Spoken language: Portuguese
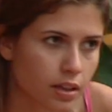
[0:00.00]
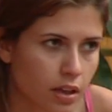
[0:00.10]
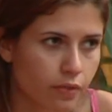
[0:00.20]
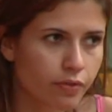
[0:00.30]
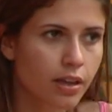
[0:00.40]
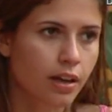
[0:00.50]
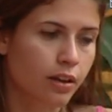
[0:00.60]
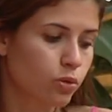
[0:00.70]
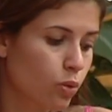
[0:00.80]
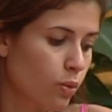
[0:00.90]
Aí eu falei, ah, eu
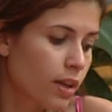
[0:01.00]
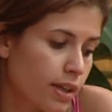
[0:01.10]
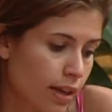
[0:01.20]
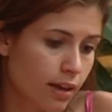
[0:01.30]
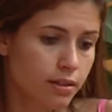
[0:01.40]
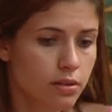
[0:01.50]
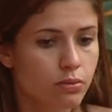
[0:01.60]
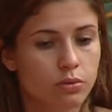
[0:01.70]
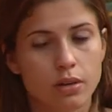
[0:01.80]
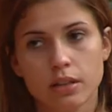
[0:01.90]
tô com o Eliezer, o
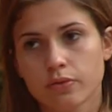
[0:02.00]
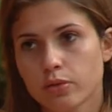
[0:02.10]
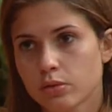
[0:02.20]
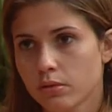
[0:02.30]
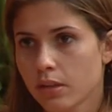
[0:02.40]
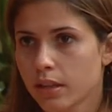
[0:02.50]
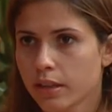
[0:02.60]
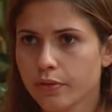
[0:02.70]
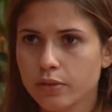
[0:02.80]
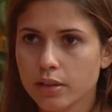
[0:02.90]
Dourado votou no Eli,
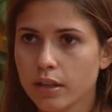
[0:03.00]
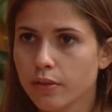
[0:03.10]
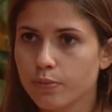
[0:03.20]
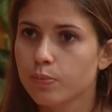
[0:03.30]
vou dar,